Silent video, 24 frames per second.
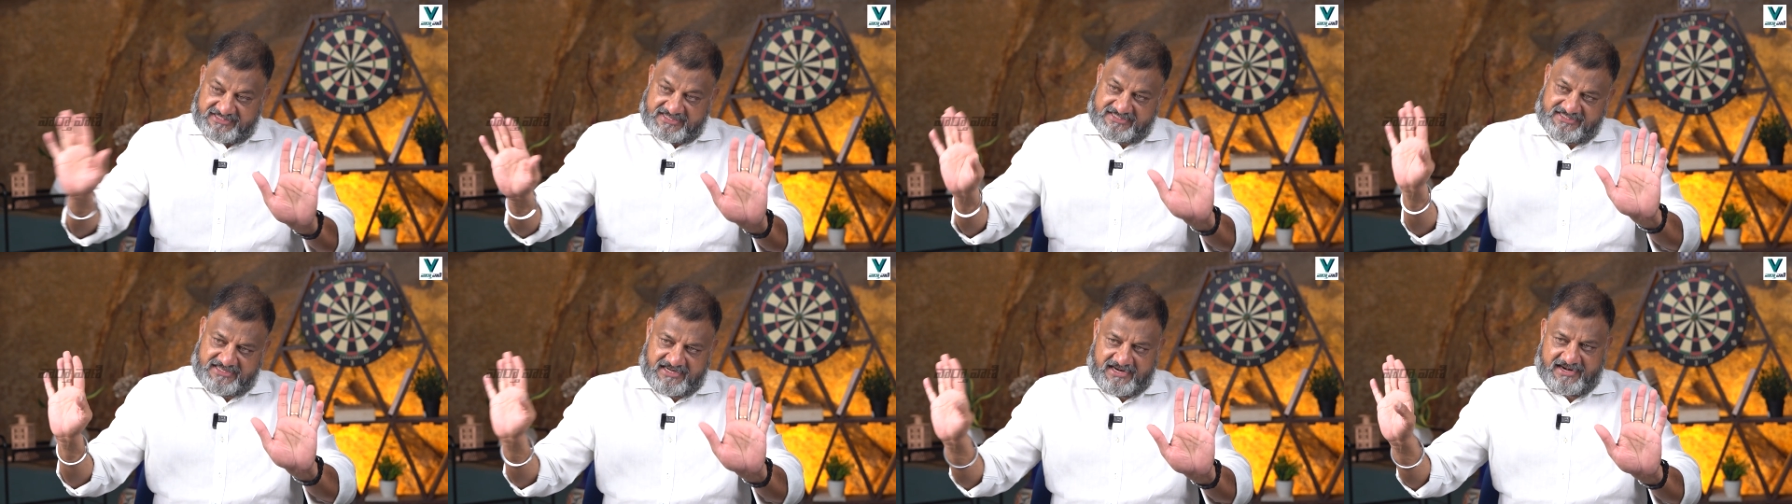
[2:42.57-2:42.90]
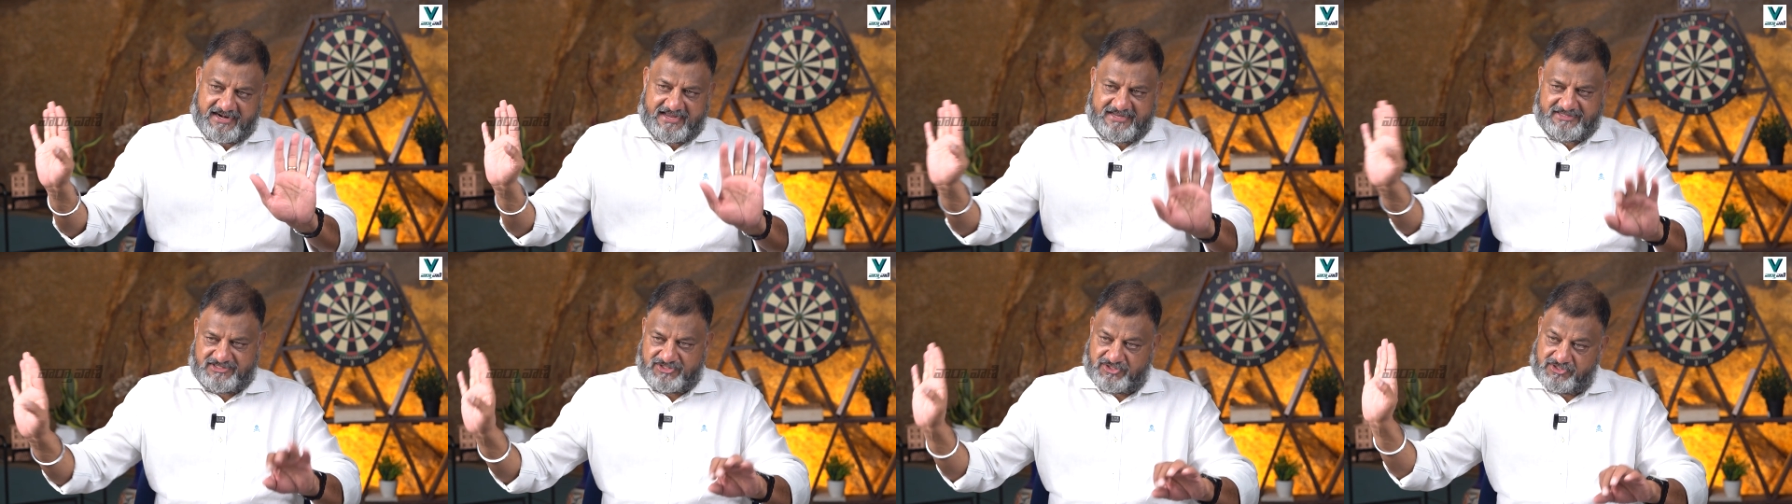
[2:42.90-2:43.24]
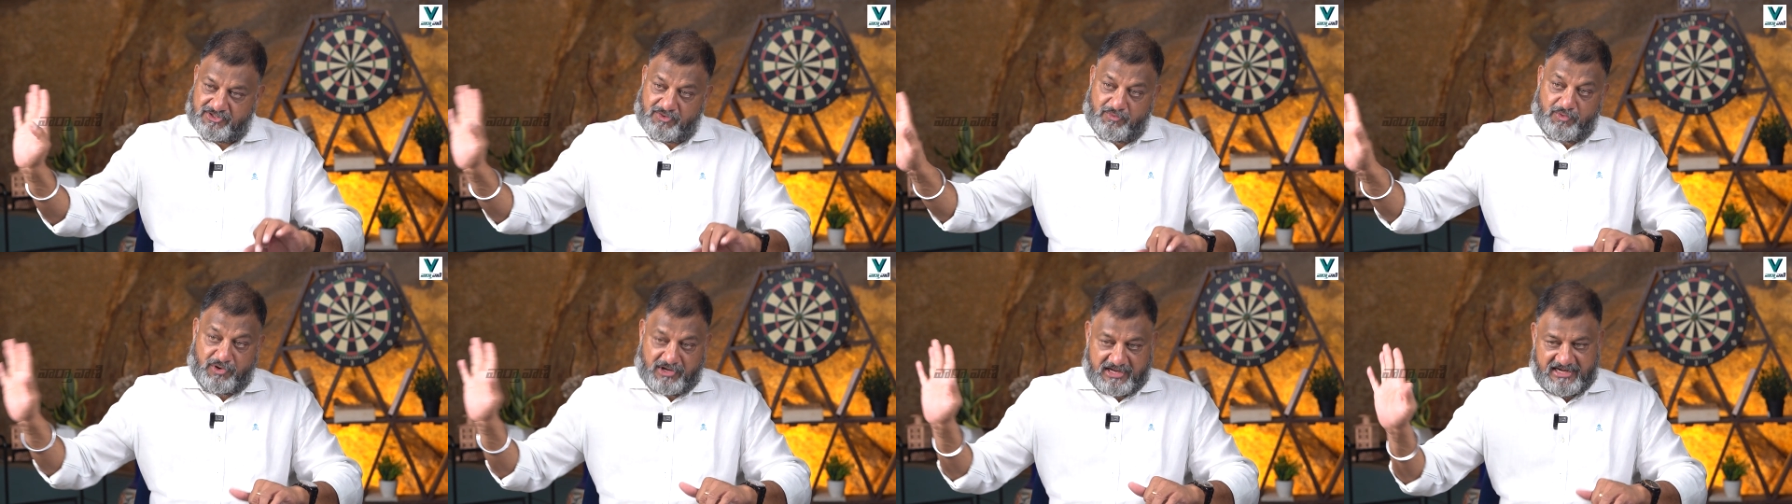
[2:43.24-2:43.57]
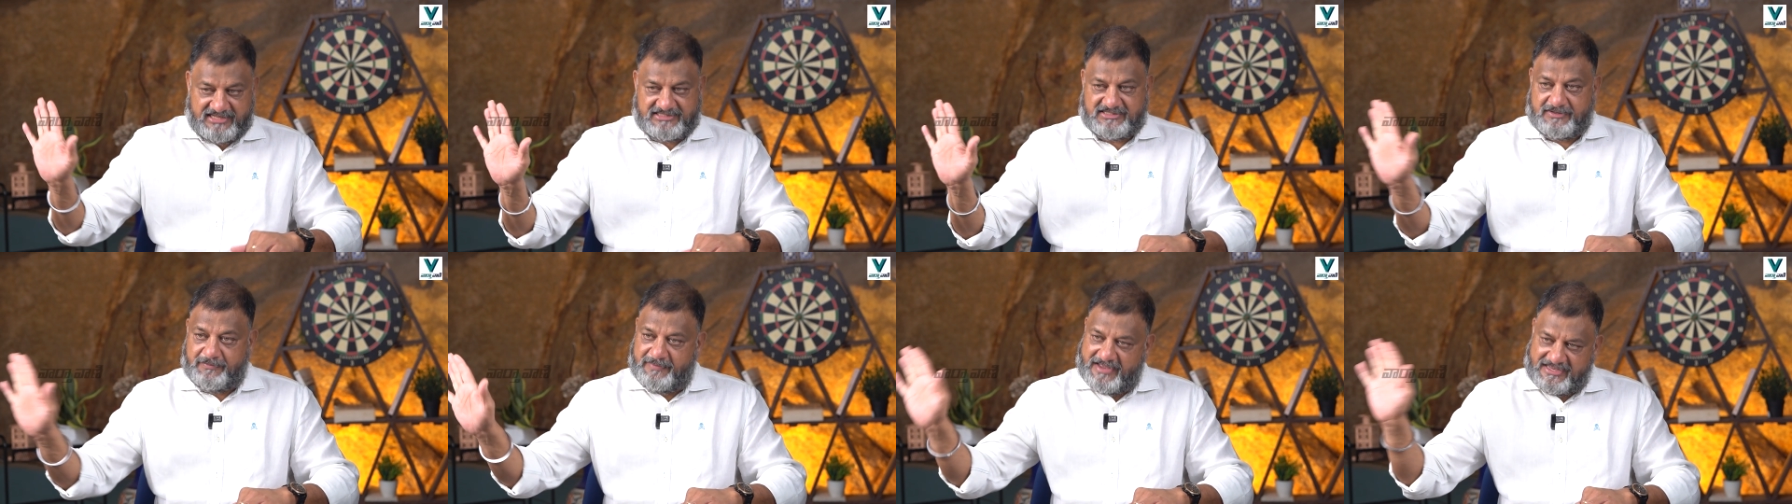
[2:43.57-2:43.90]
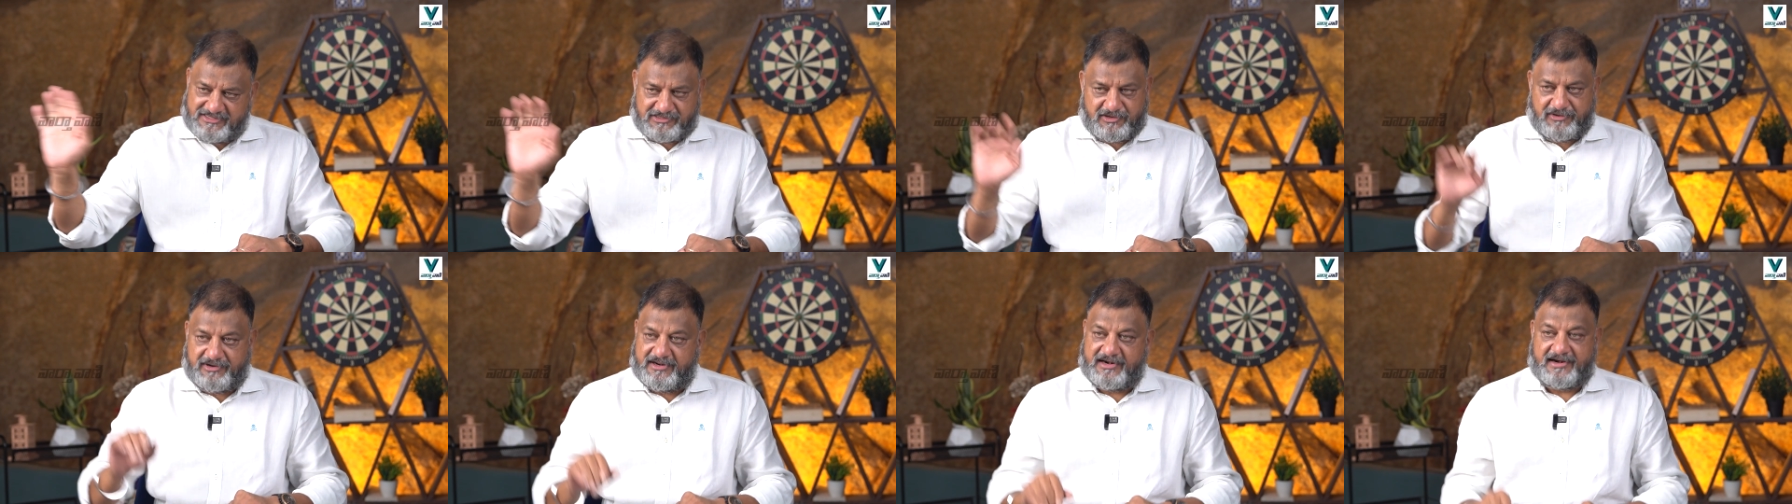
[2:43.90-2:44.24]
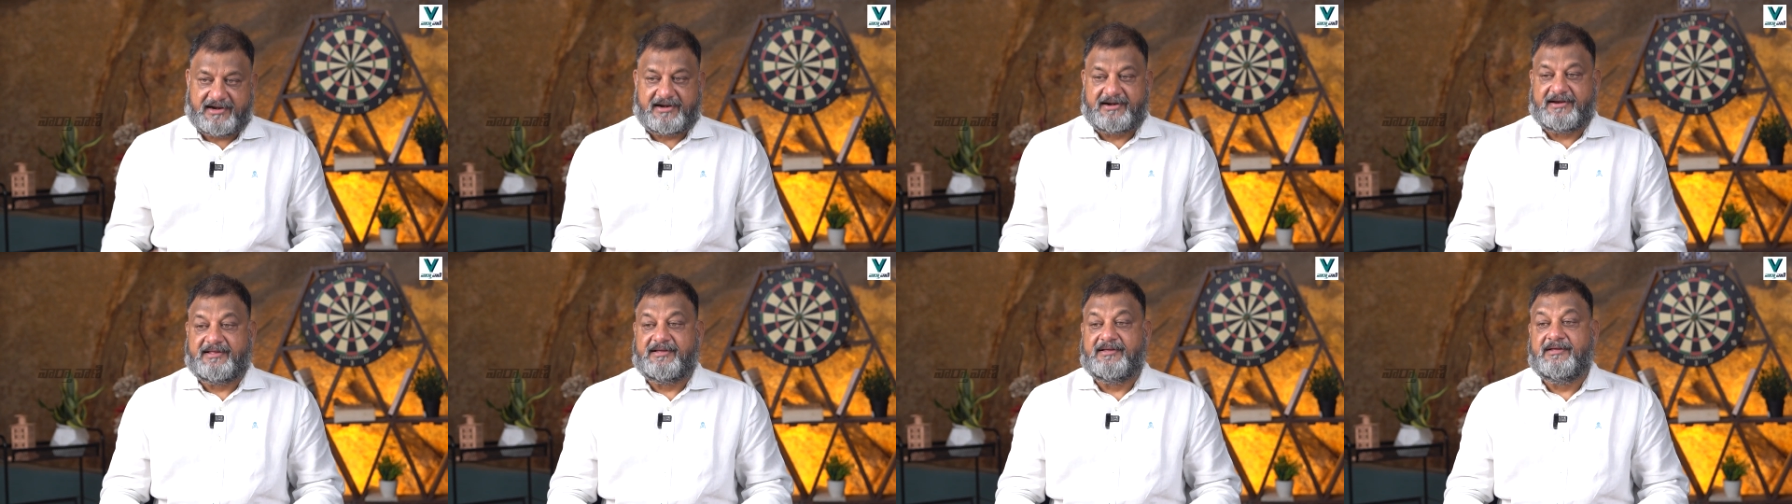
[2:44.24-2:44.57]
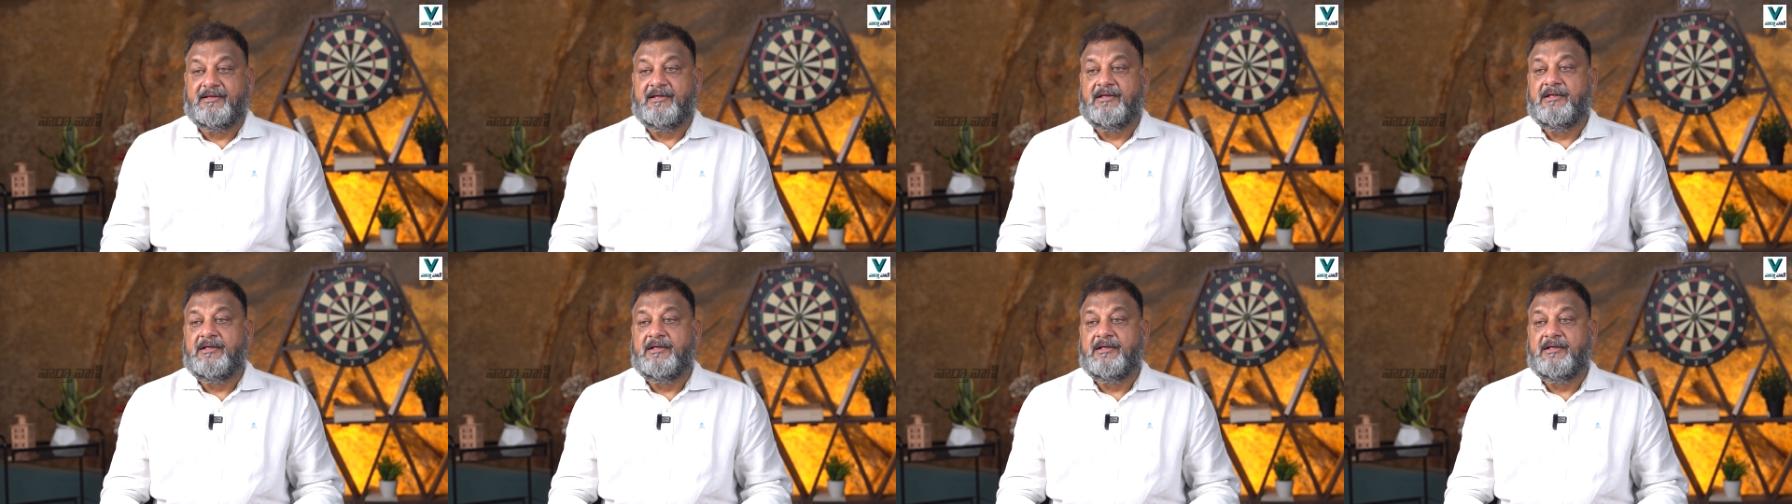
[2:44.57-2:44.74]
విచక్షణ ఓట్లు ఓట్లేసి బ్యాచ్లు ఉన్నారు అక్కడ